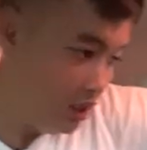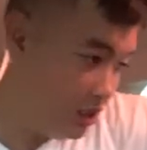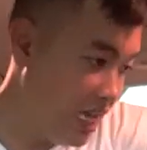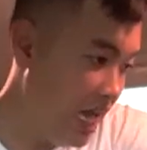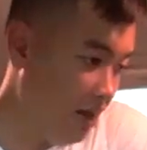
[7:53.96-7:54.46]
thật
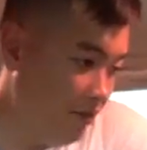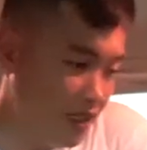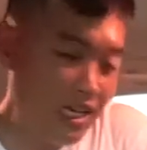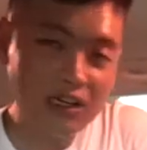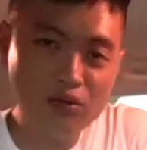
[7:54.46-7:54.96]
ra là
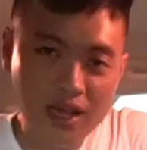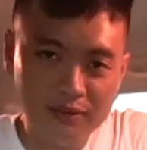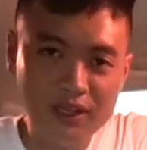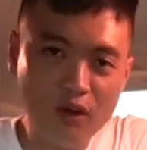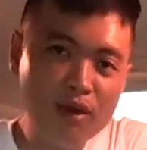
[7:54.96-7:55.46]
với da công nghiệp
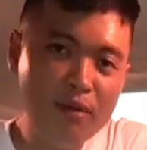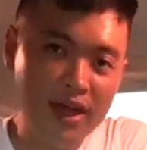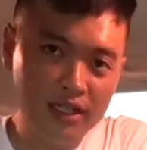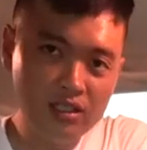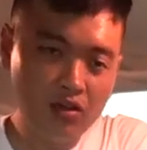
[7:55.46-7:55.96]
thì nó mới
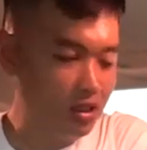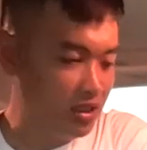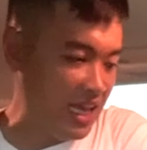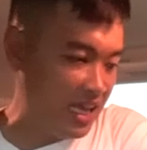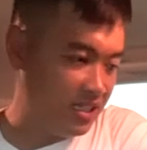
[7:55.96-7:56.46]
bền chứ
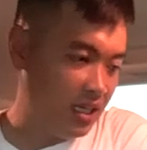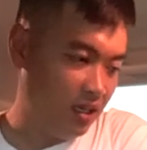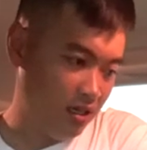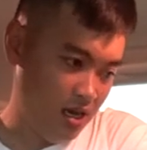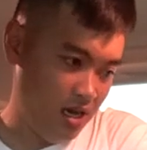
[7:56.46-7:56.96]
còn da
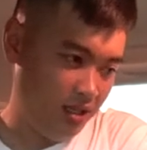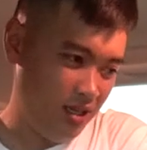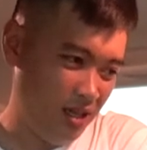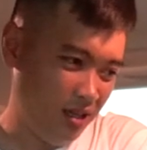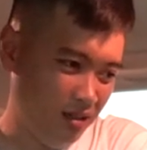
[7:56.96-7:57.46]
xịn à,
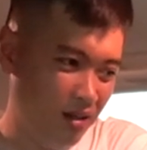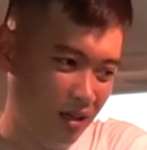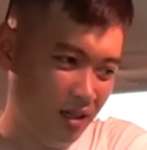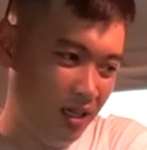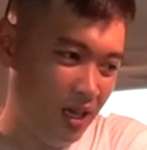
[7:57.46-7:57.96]
thì à,
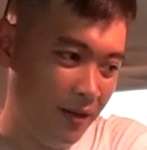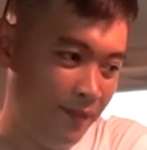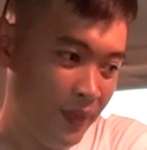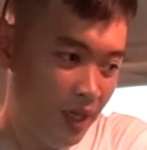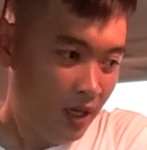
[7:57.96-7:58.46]
thường thì à,
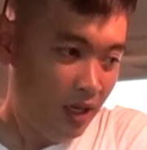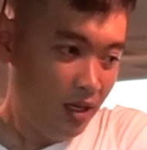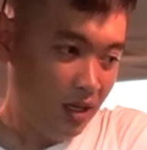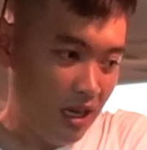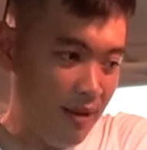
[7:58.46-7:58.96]

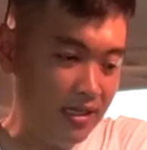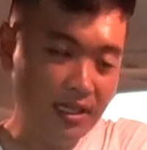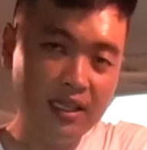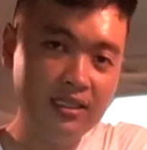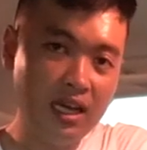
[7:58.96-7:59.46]
các bạn sẽ
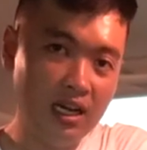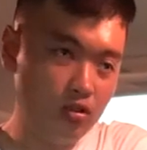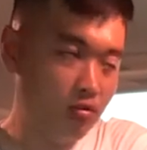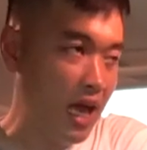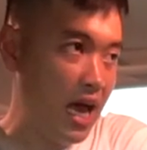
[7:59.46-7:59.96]
thấy rằng là
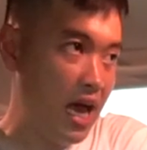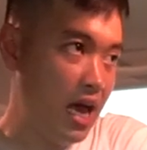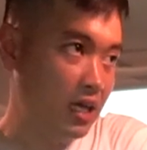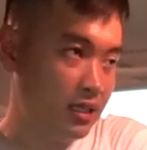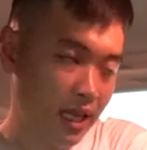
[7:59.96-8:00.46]
chúng
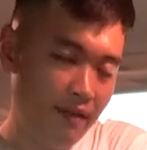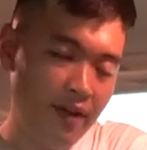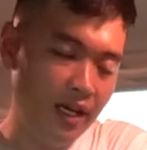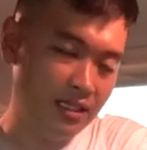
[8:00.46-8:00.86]
ta sẽ phải